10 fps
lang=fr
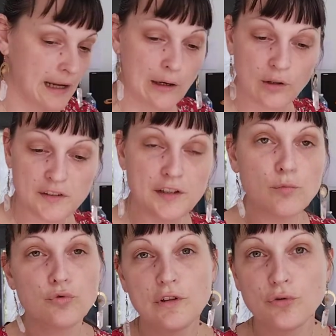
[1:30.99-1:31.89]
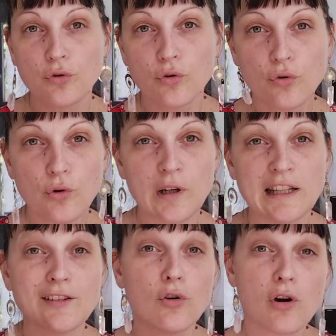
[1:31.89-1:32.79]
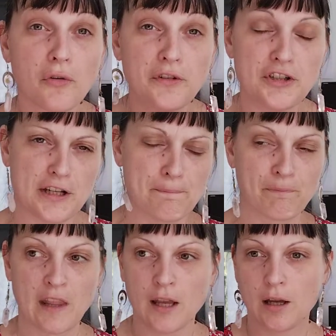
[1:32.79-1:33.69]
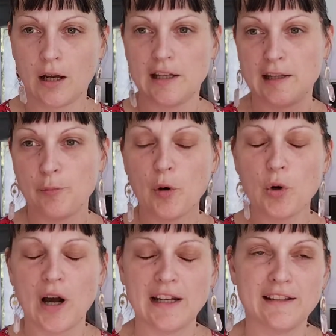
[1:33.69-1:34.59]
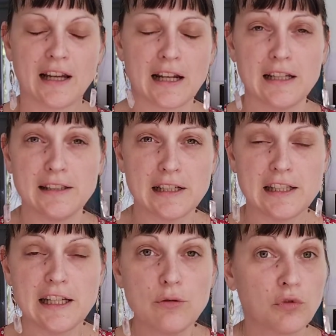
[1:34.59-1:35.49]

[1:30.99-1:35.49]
Alors ici mon huile de coco, elle était encore figée. Elle n'était pas encore à l'état liquide.